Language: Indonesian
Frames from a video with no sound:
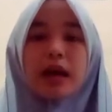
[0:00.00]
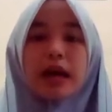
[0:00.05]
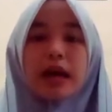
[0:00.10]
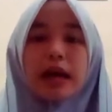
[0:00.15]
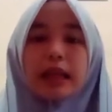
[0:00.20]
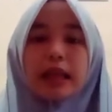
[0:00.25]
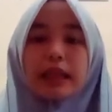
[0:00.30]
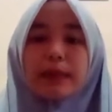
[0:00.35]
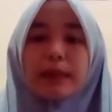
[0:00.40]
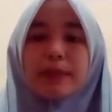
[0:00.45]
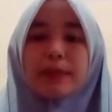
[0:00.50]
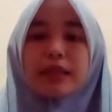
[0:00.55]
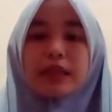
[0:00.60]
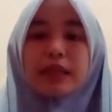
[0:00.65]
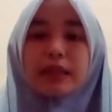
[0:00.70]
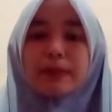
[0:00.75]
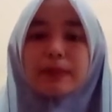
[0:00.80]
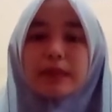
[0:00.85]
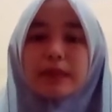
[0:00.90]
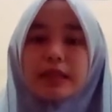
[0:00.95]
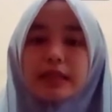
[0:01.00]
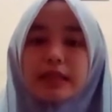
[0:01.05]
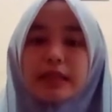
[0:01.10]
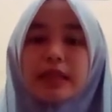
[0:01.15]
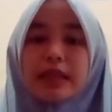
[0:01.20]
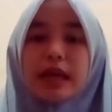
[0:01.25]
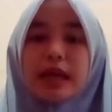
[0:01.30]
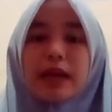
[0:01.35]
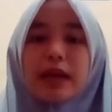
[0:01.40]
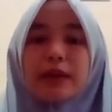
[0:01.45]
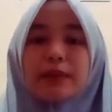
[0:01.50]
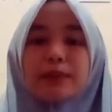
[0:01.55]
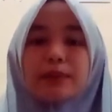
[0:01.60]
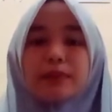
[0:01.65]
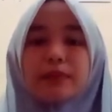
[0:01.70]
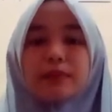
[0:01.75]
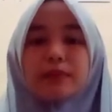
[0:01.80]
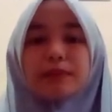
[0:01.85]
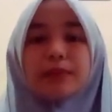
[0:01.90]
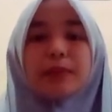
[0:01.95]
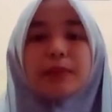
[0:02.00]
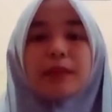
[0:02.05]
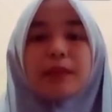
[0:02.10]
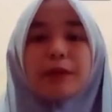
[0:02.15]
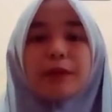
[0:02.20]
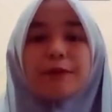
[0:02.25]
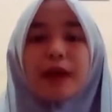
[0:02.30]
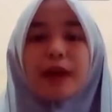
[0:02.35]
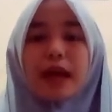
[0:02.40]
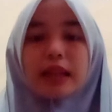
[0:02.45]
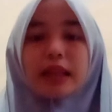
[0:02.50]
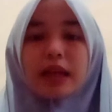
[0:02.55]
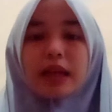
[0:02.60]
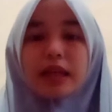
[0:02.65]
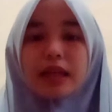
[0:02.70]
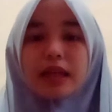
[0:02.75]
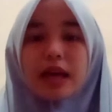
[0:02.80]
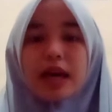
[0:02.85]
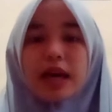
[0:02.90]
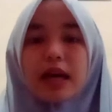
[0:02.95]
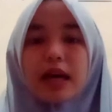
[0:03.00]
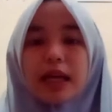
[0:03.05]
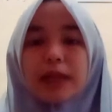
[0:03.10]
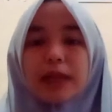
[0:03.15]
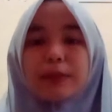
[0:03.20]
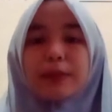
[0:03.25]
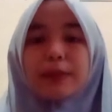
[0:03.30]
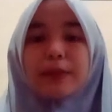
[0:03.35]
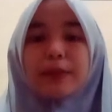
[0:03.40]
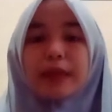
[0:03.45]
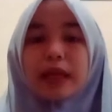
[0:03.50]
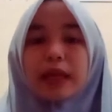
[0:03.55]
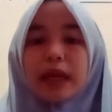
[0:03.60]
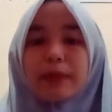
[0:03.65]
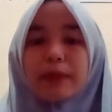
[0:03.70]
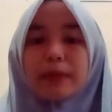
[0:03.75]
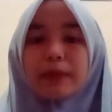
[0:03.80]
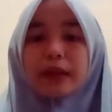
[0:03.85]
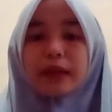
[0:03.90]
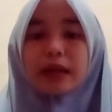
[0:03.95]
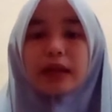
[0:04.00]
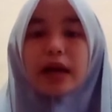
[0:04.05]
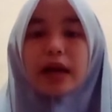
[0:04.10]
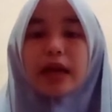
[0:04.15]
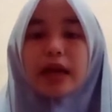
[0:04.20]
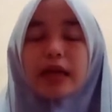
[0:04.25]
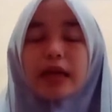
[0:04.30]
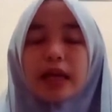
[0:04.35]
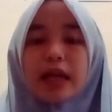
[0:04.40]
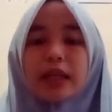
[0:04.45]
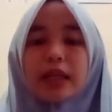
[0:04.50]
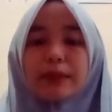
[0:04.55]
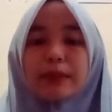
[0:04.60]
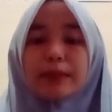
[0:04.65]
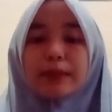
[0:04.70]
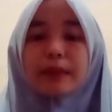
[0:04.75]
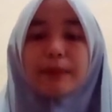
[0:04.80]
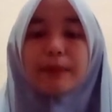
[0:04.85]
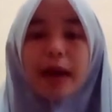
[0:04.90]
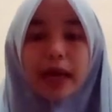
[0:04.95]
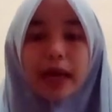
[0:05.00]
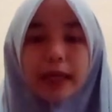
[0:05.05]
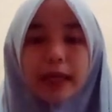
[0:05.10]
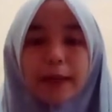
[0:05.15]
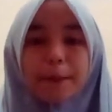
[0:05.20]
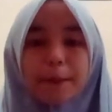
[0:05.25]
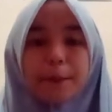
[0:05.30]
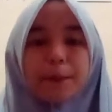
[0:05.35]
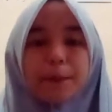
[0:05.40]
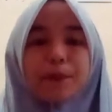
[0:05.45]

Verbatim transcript: harta menjadi bersih dan pemanfaatannya akan memberikan berkah yang lebih baik.